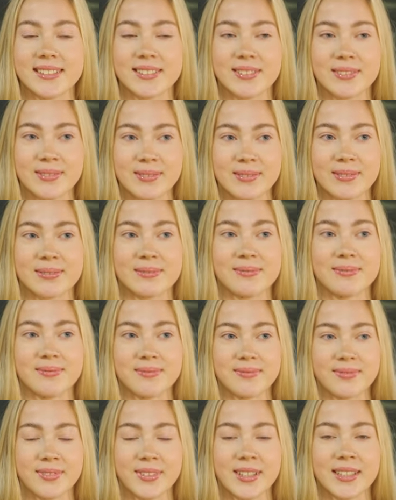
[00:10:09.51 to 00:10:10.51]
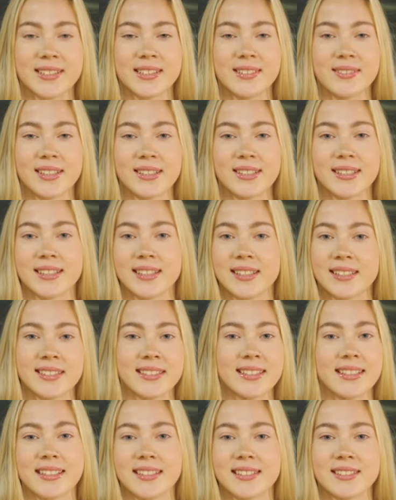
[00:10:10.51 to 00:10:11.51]
Ну, весь девятый класс я
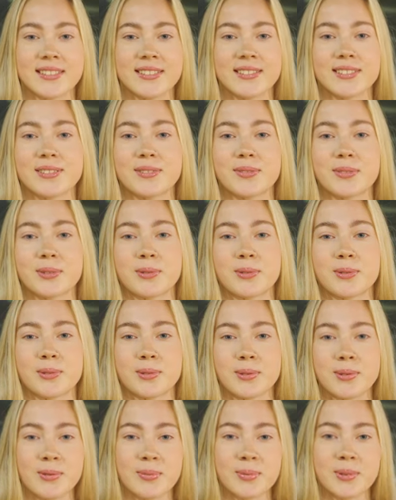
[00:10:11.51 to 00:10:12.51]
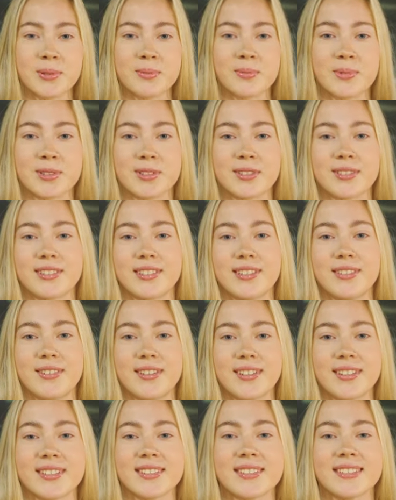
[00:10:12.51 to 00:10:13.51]
не ходила на физкультуру, потому что
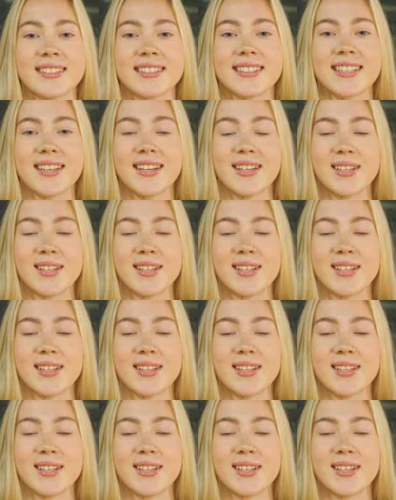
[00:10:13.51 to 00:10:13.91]
договорилась